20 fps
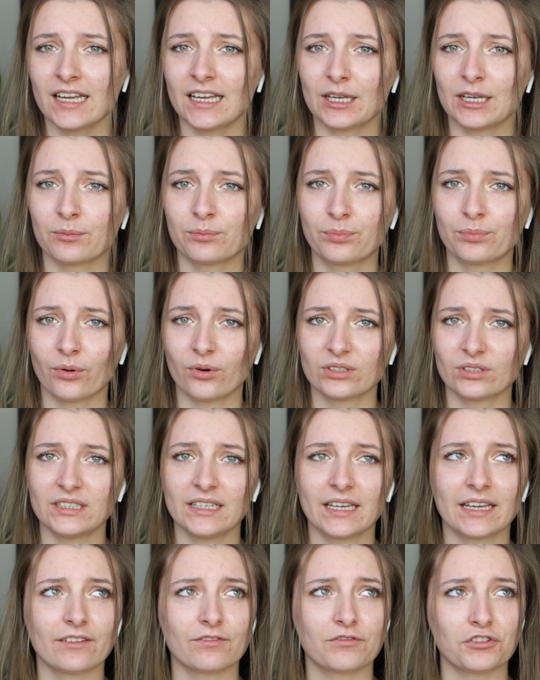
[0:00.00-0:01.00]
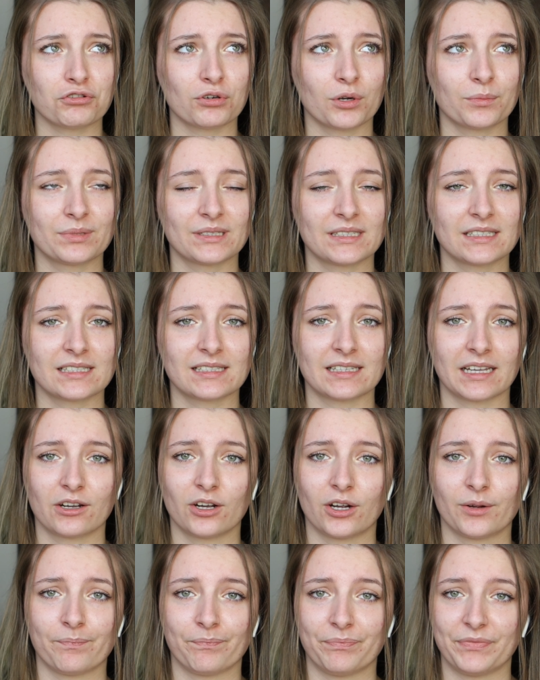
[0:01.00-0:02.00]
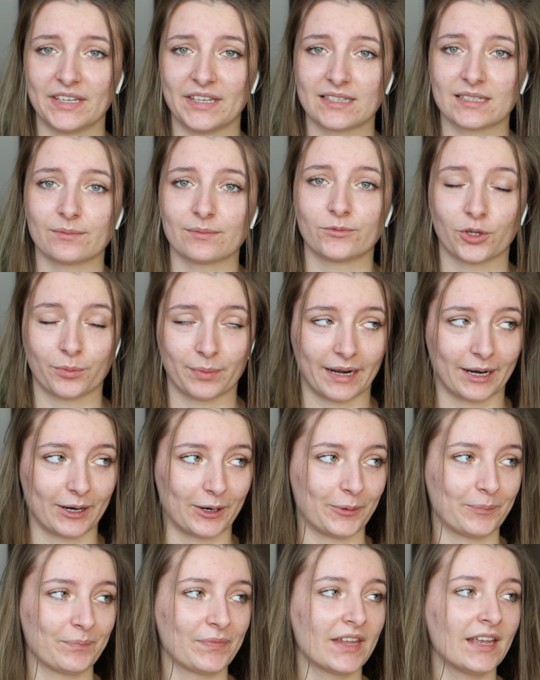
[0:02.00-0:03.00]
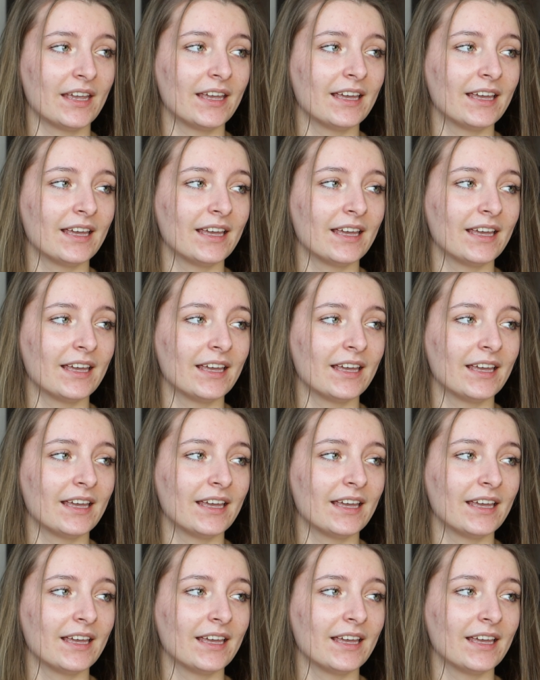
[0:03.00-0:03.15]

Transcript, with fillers: e, bo nie wyszłoby z tego nic dobrego.